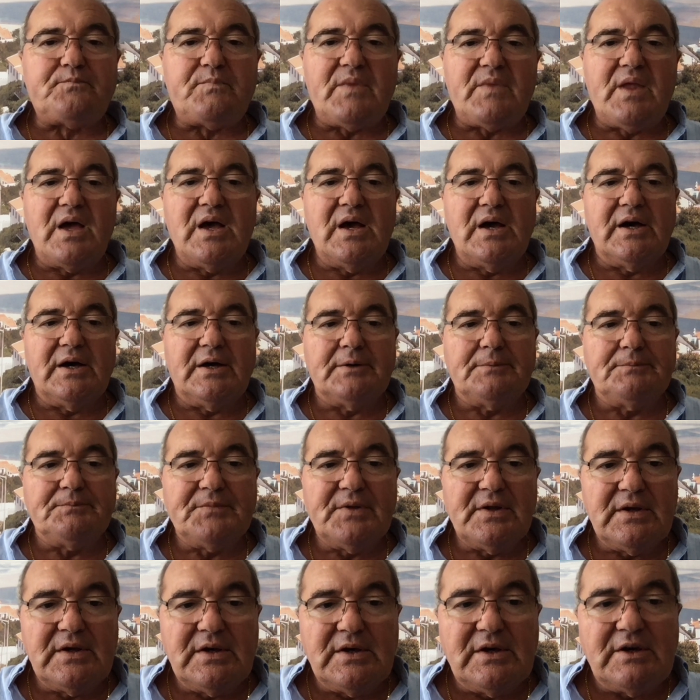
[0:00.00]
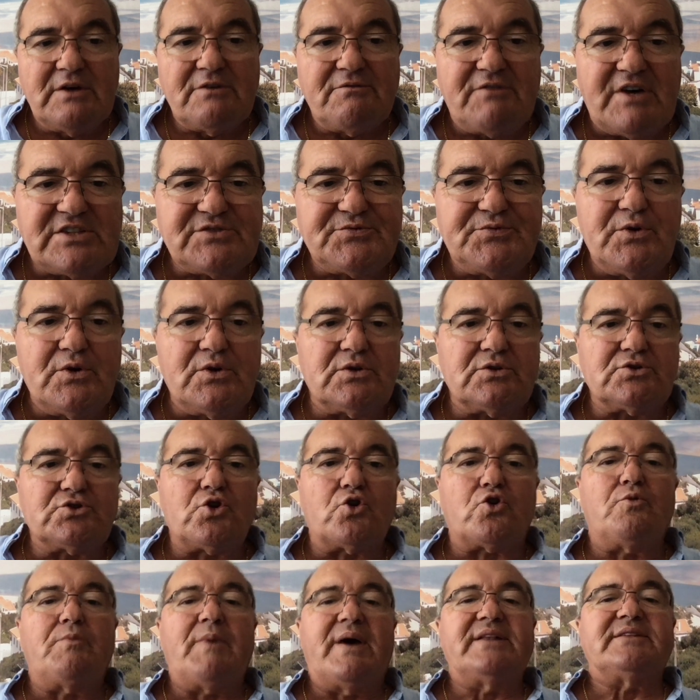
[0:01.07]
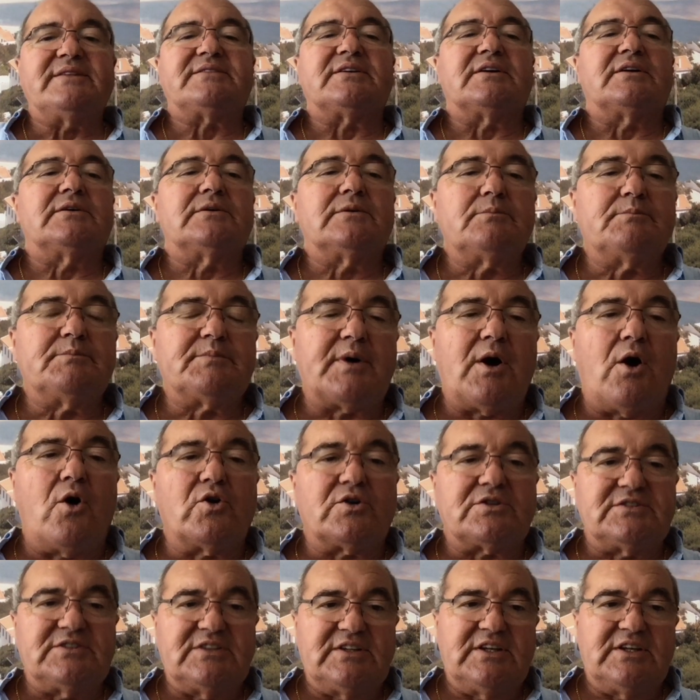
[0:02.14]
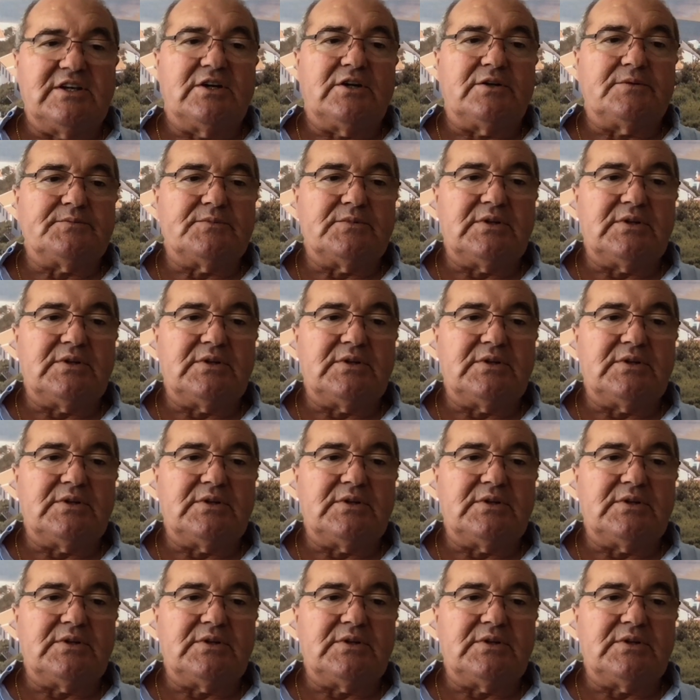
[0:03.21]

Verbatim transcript: Ähm, was für Dokumente brauchten ihr?